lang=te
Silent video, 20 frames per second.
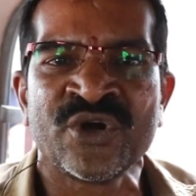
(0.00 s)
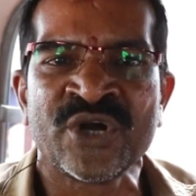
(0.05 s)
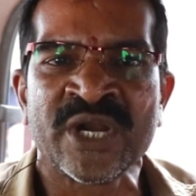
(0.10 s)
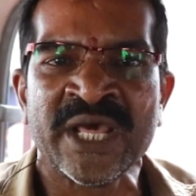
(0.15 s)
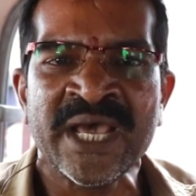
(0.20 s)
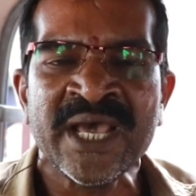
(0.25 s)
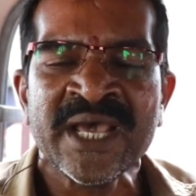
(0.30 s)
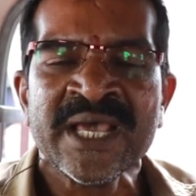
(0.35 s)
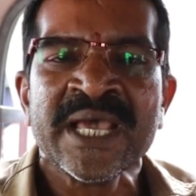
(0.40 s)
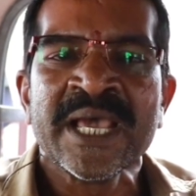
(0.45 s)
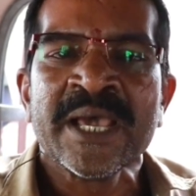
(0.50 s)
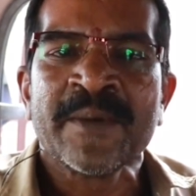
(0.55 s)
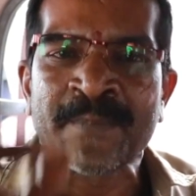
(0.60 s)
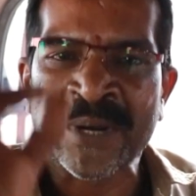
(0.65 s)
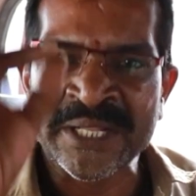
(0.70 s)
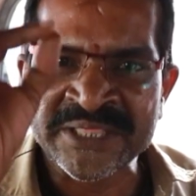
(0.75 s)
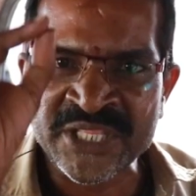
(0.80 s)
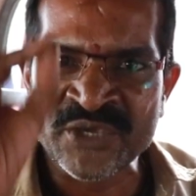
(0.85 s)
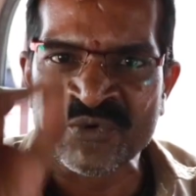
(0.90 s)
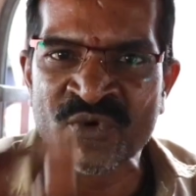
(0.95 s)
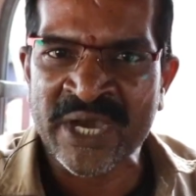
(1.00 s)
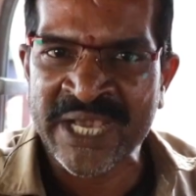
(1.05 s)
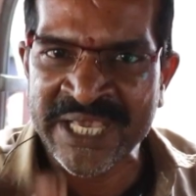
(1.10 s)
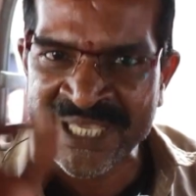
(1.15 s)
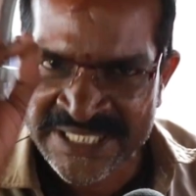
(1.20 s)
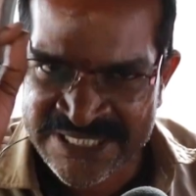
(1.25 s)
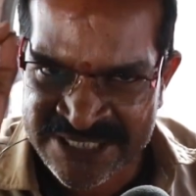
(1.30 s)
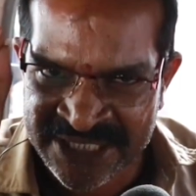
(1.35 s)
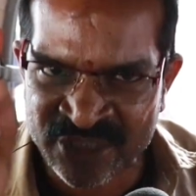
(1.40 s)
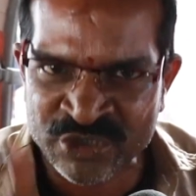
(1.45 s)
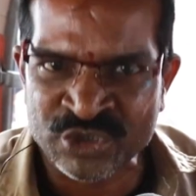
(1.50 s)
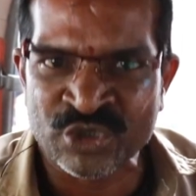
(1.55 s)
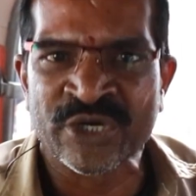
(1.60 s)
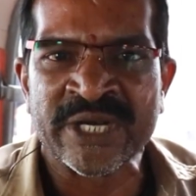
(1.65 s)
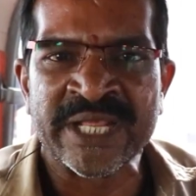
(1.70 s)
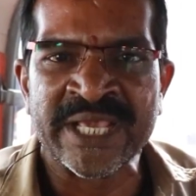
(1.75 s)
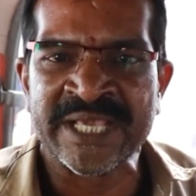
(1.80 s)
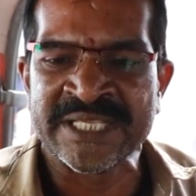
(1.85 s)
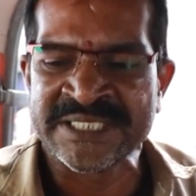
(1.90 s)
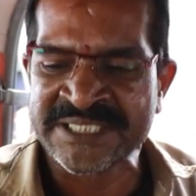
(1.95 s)
కూడా ప్రతి ఒక్క
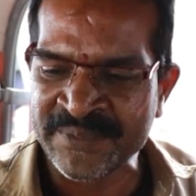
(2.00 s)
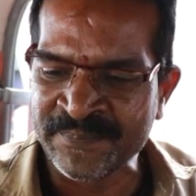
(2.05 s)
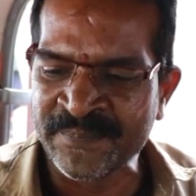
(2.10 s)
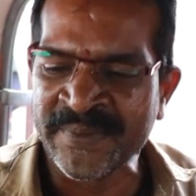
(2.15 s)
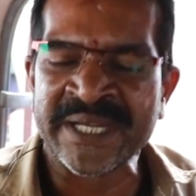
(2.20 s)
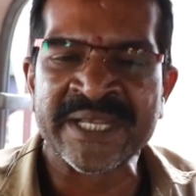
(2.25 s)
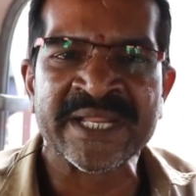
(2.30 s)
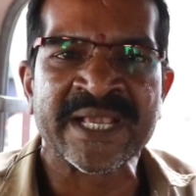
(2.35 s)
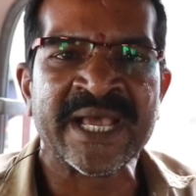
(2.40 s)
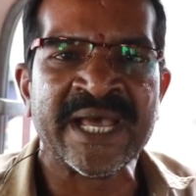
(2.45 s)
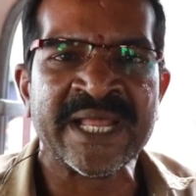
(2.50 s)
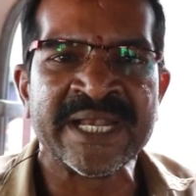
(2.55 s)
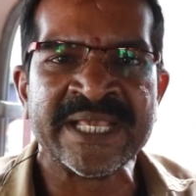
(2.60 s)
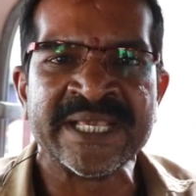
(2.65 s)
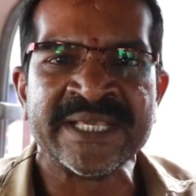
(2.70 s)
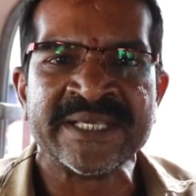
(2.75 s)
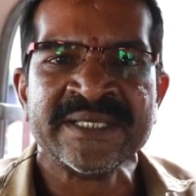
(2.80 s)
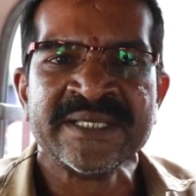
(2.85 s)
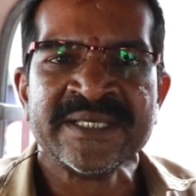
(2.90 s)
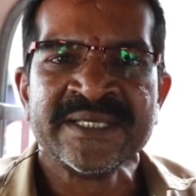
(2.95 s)
ఇసుకతోనే సిమెంట్ కానీ